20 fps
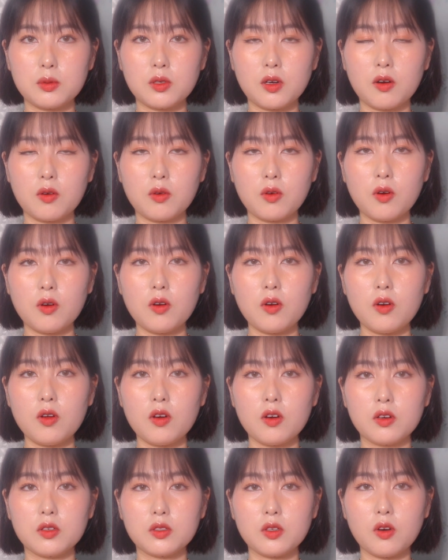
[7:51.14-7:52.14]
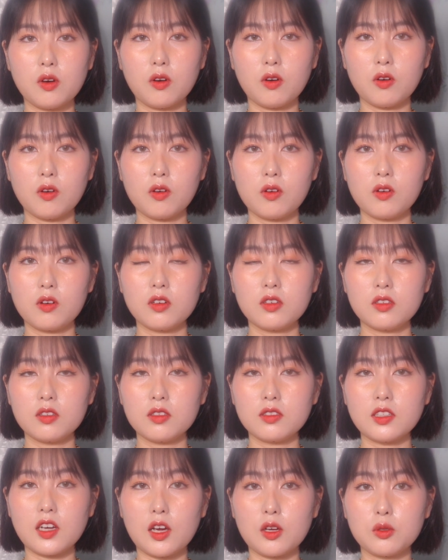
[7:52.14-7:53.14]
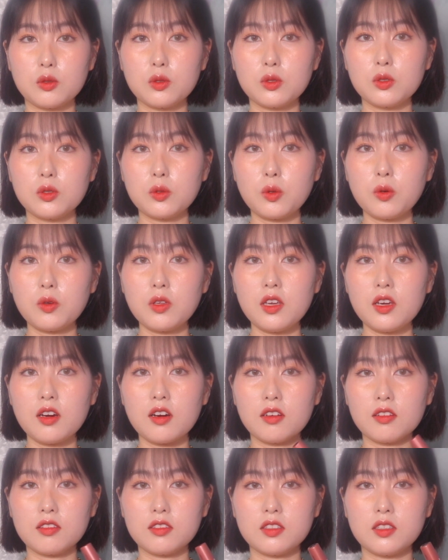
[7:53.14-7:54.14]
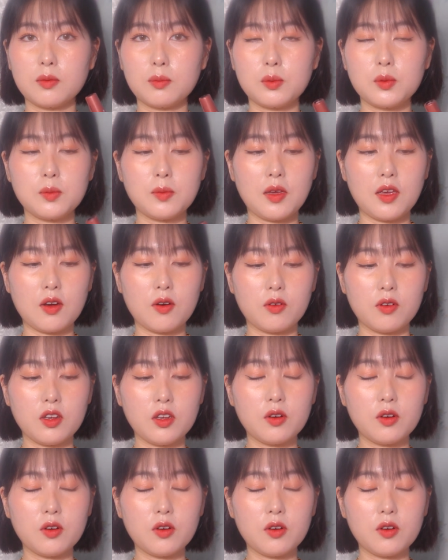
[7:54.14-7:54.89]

브라운 컬러여서 자주 손이 가는 제품이에요.